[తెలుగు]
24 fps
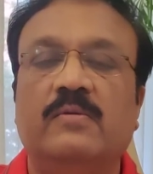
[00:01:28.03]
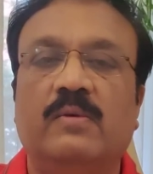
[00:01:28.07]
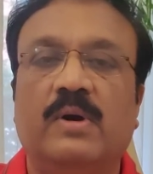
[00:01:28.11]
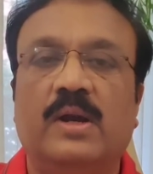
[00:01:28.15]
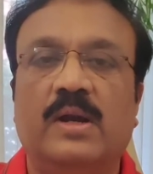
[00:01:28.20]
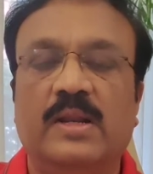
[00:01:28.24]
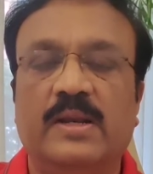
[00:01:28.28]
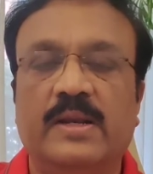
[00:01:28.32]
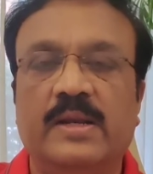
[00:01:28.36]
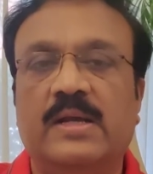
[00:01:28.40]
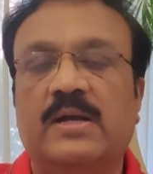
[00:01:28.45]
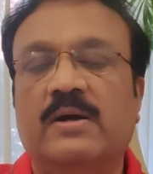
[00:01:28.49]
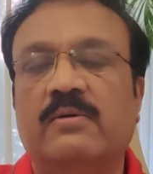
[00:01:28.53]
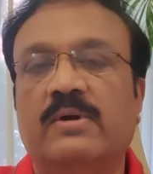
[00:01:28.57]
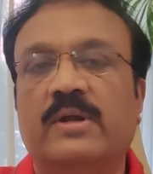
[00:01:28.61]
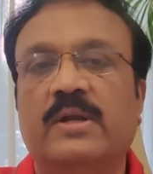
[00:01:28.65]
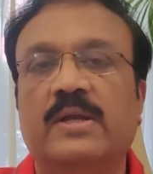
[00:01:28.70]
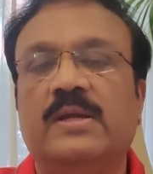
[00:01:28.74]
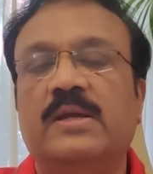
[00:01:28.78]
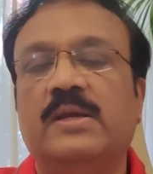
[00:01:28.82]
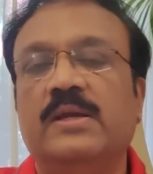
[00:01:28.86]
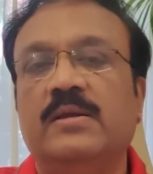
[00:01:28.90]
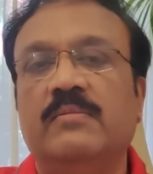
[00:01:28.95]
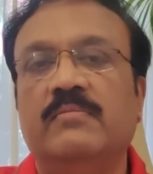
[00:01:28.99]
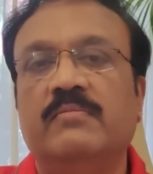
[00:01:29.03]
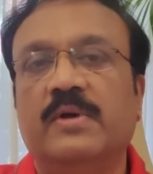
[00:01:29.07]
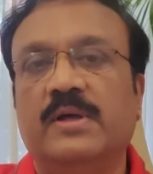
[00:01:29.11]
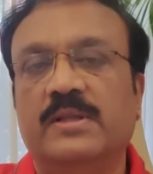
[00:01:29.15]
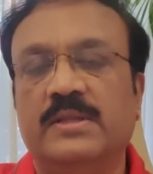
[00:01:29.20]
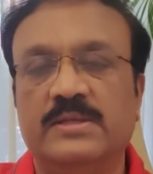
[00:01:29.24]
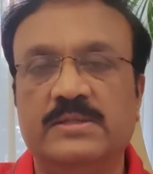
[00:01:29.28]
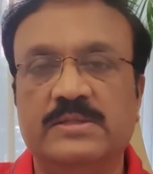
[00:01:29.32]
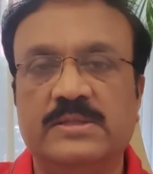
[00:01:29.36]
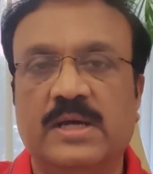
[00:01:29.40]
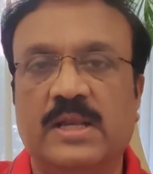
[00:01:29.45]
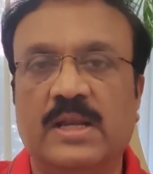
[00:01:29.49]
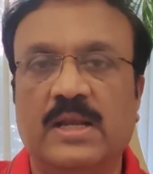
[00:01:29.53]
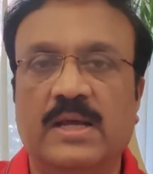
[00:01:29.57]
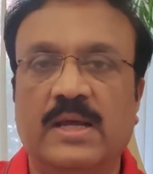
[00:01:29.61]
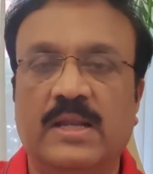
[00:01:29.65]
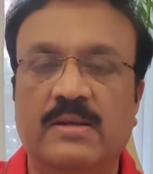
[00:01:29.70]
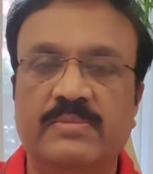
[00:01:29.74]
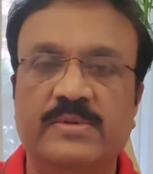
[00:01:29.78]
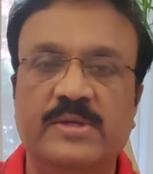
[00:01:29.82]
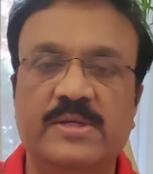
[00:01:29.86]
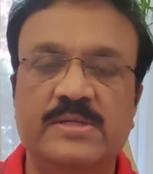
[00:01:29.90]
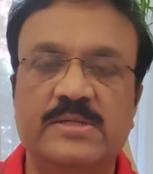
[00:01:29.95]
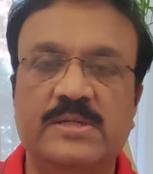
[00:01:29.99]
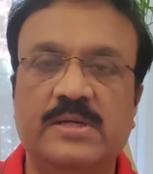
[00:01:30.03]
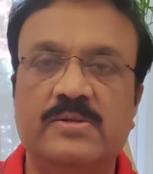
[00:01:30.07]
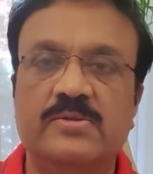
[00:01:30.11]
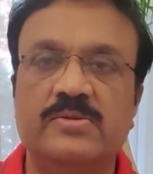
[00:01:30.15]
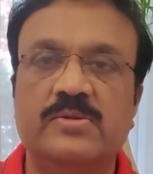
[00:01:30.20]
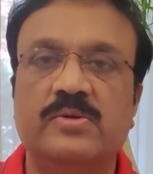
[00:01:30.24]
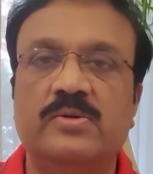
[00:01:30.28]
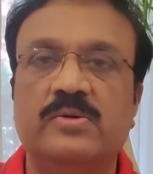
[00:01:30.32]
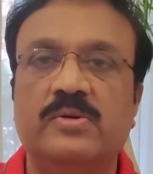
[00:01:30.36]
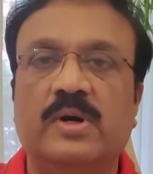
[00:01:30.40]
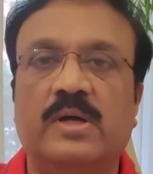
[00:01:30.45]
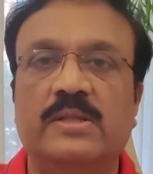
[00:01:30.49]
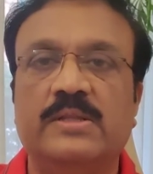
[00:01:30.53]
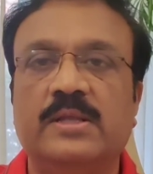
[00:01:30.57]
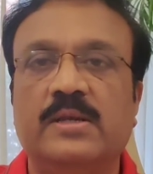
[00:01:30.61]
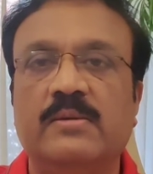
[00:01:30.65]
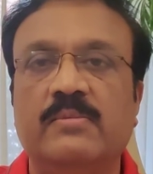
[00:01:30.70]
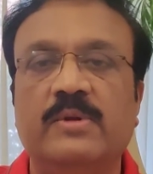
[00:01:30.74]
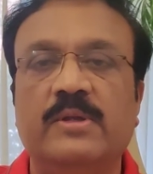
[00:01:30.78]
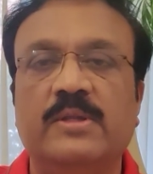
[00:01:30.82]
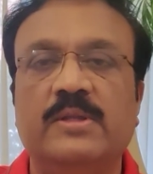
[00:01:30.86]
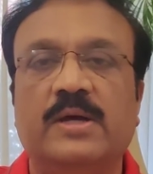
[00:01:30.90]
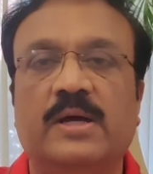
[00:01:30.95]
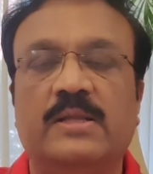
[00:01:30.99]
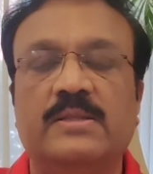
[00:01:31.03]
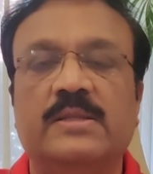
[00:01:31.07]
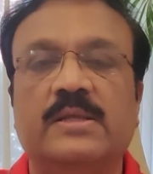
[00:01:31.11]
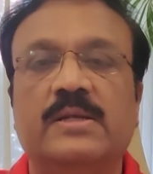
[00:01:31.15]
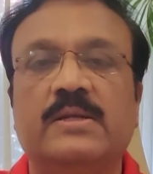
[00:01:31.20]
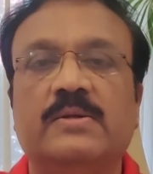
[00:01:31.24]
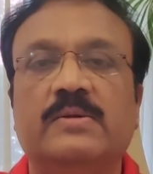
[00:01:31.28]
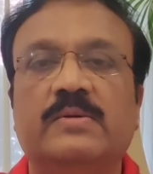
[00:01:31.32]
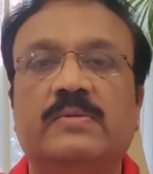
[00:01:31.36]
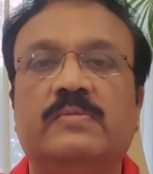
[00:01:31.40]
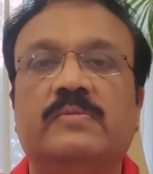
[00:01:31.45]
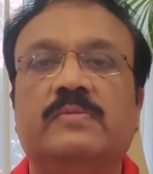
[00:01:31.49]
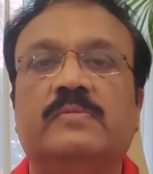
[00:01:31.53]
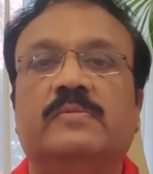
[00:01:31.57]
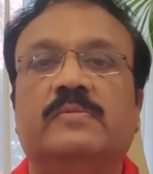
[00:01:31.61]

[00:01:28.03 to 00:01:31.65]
వాళ్ళ రికవరీకి అతను చాలా హెల్ప్ చేశాడు సో అతని మీద అతను